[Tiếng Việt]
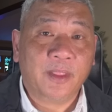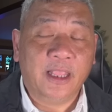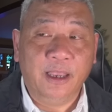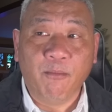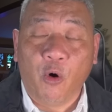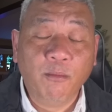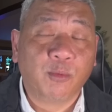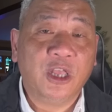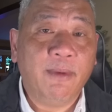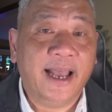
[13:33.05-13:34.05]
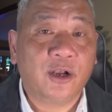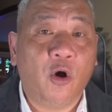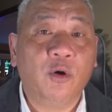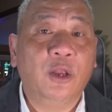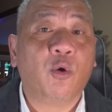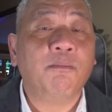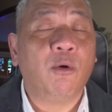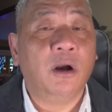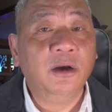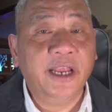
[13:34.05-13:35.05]
Thì mỗi một tiểu bang có cái luật
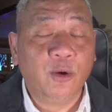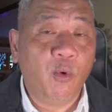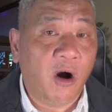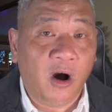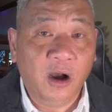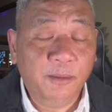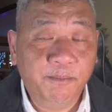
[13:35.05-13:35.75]
bầu cử riêng của họ.